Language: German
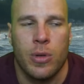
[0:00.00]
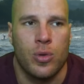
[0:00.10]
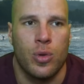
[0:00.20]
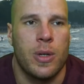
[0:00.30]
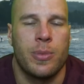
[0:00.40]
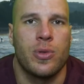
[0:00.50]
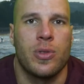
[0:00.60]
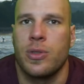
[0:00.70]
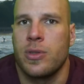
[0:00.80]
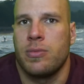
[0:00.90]
Also ich habe das,
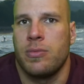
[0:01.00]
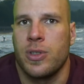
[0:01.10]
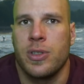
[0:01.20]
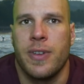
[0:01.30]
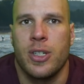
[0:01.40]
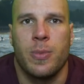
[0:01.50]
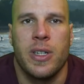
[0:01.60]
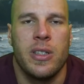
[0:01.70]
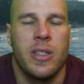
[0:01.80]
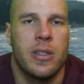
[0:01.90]
das ist Quatsch bei
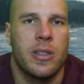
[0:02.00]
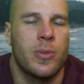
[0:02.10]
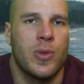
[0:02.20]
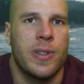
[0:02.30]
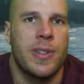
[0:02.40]
dir, ne, es muss auch